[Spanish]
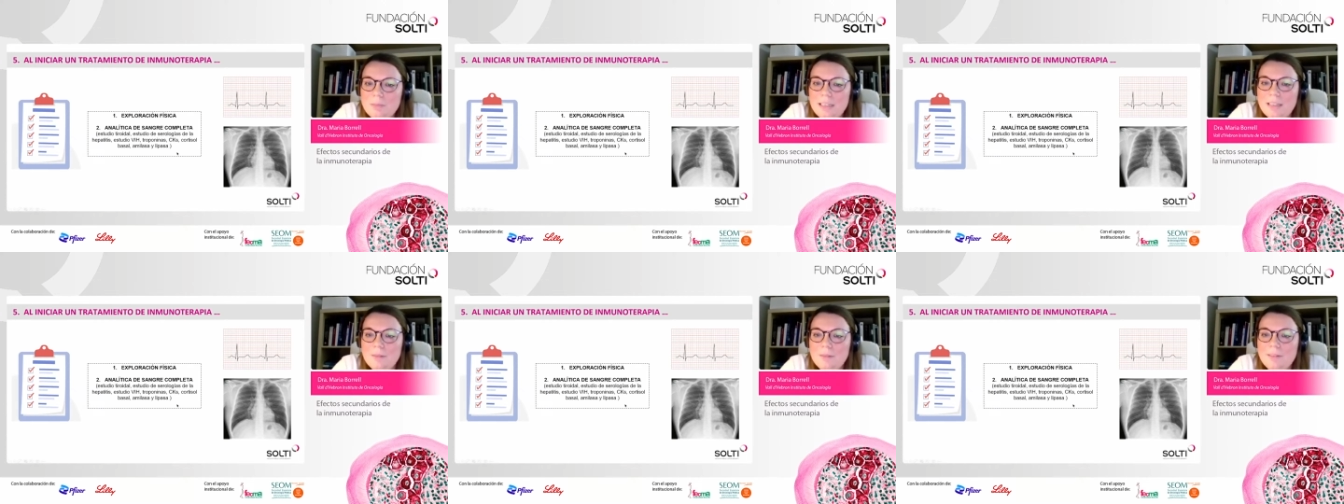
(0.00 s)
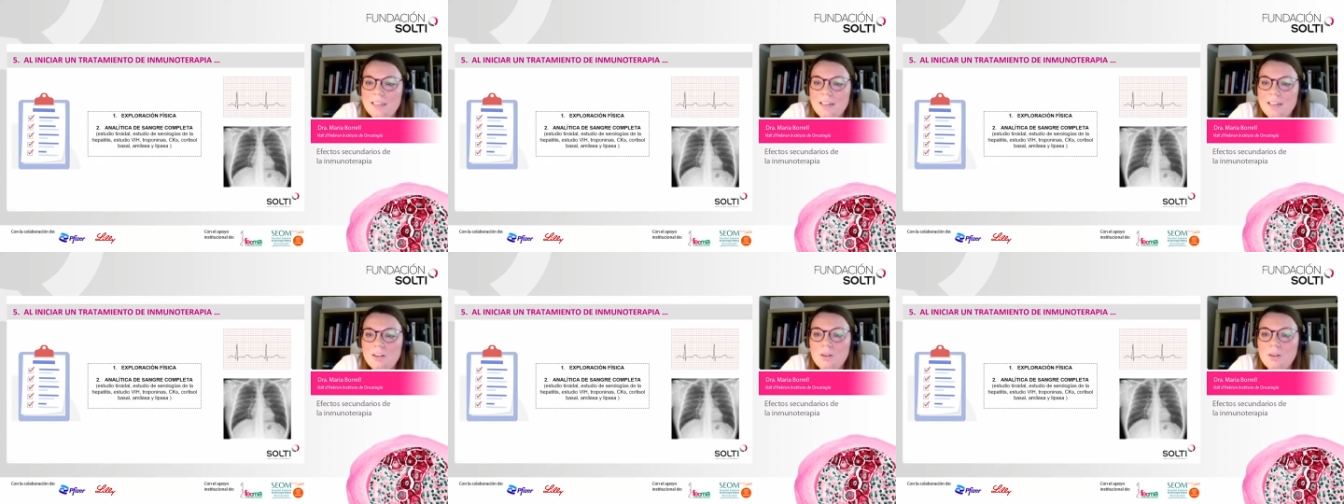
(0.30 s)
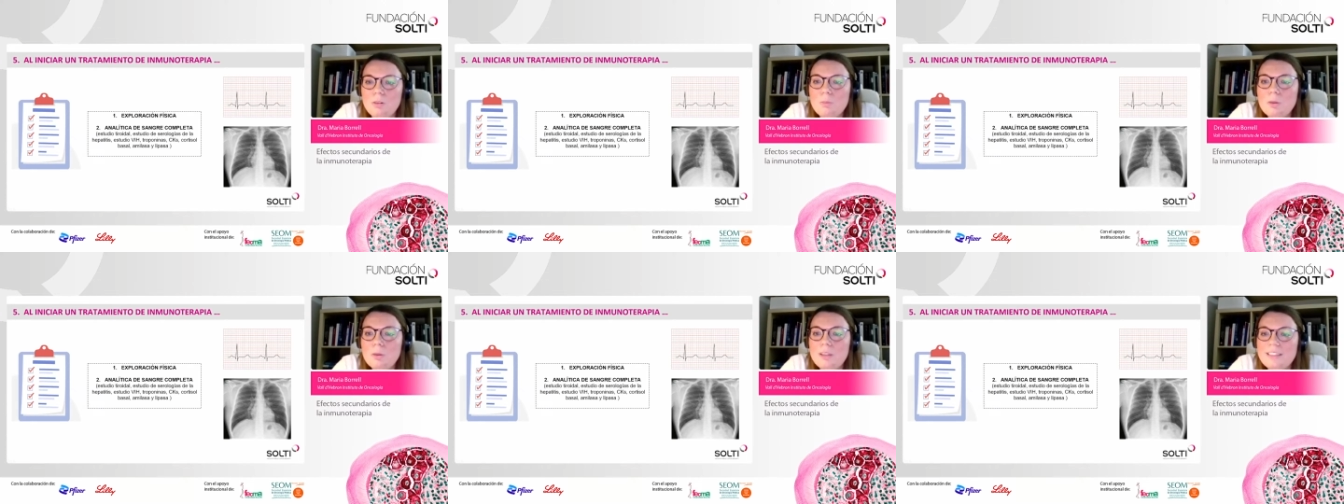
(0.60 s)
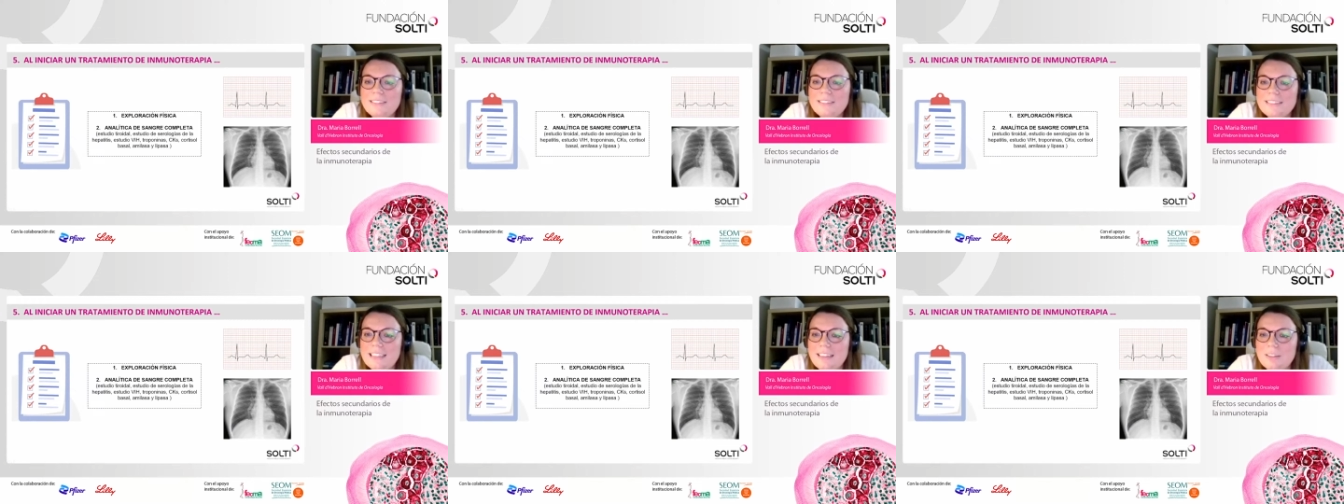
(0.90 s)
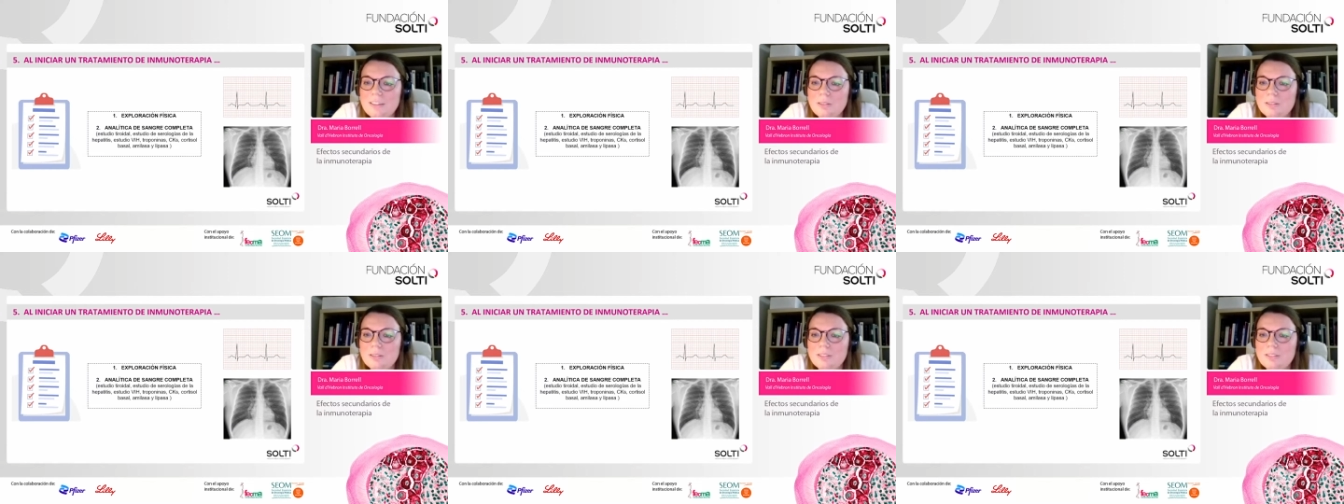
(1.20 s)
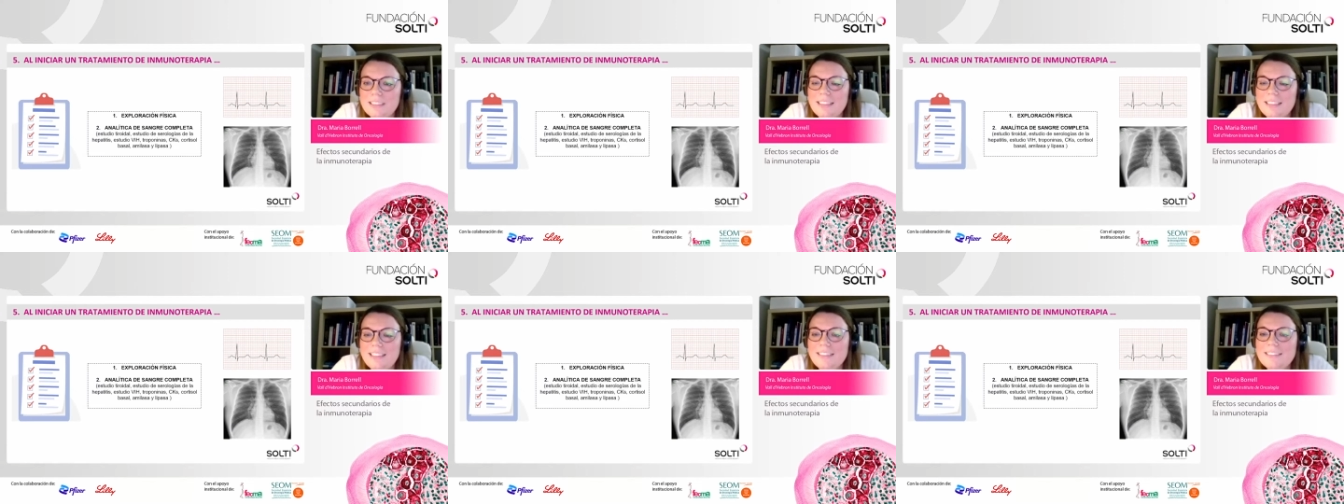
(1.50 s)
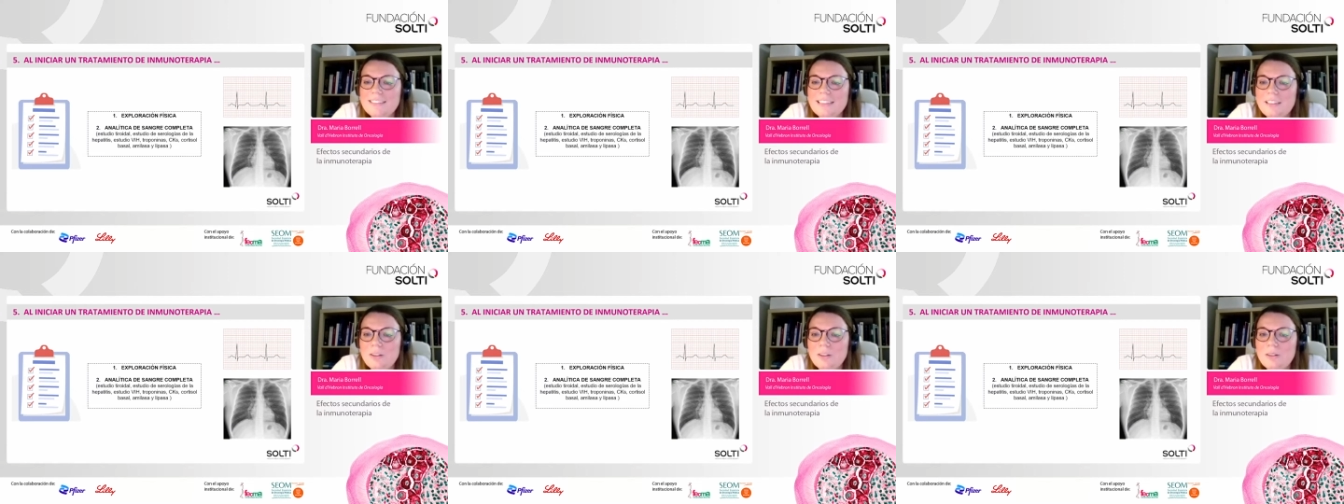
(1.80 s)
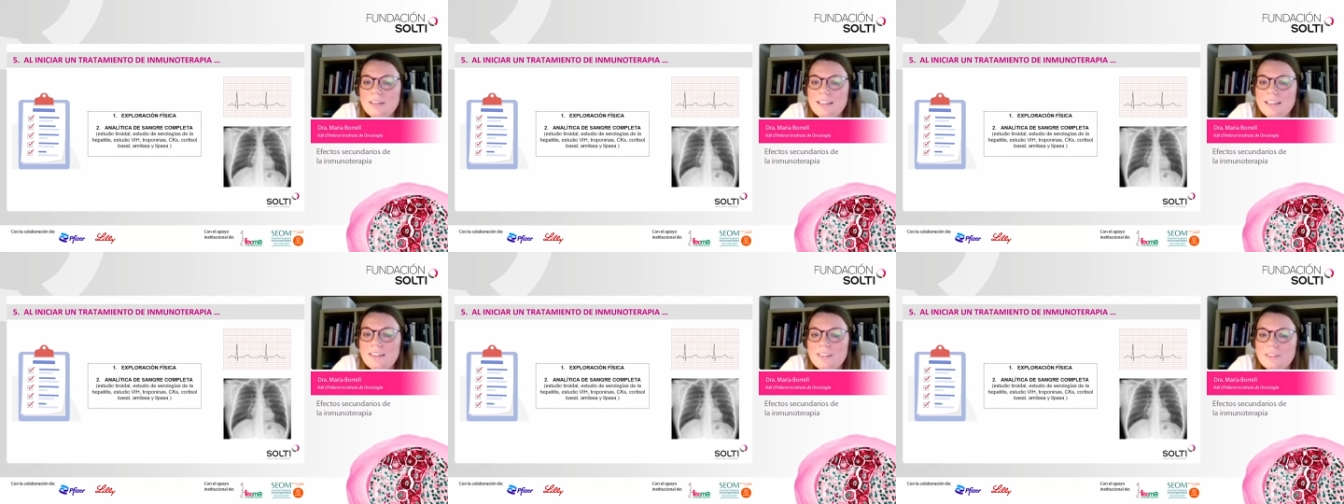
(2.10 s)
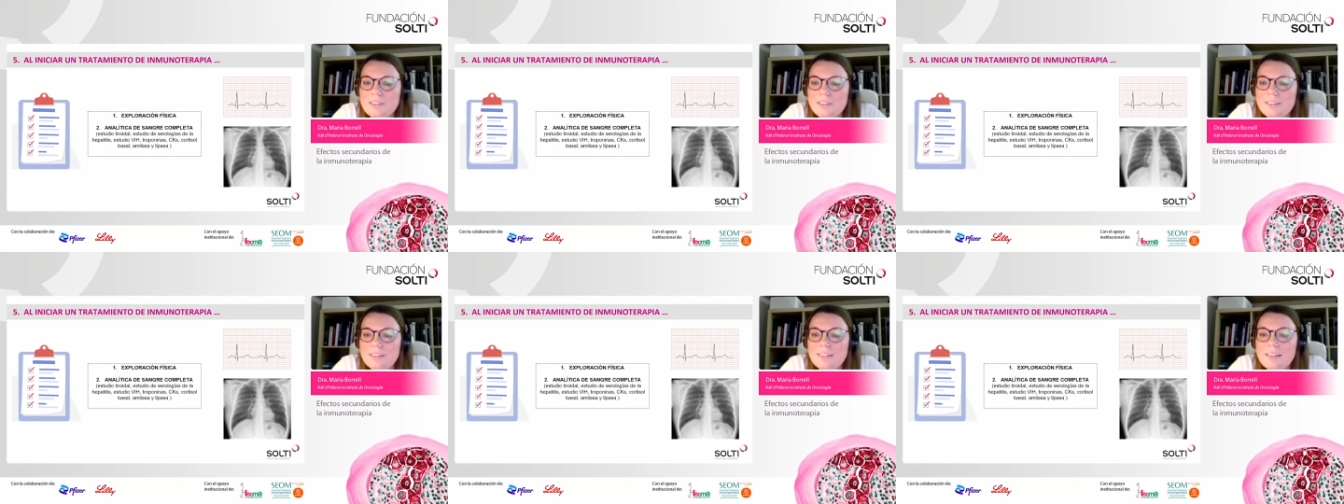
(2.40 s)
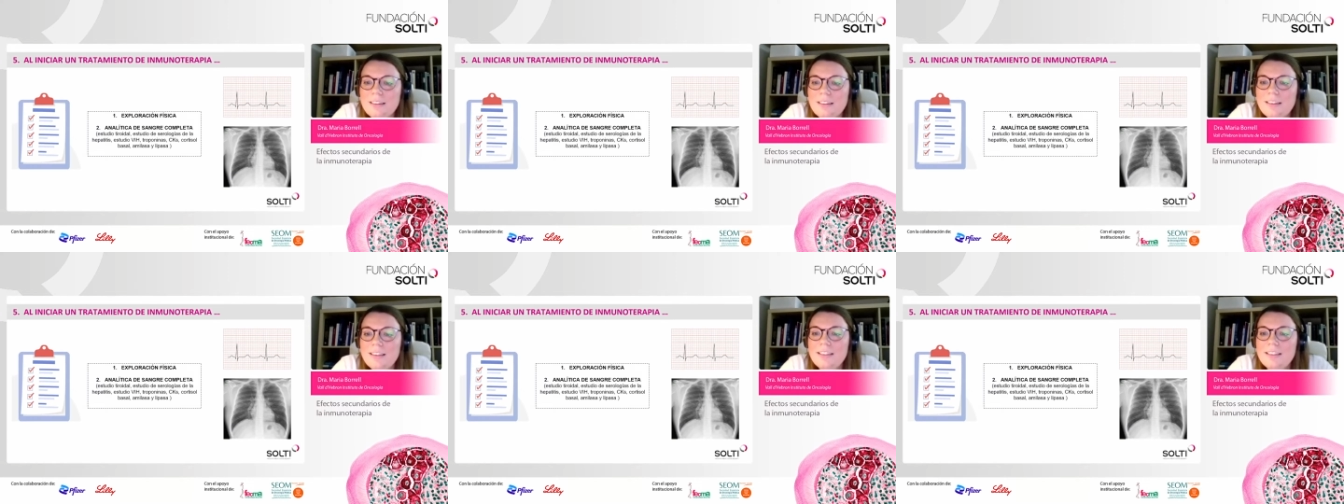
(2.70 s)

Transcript: para ver cómo de sano tenéis el corazón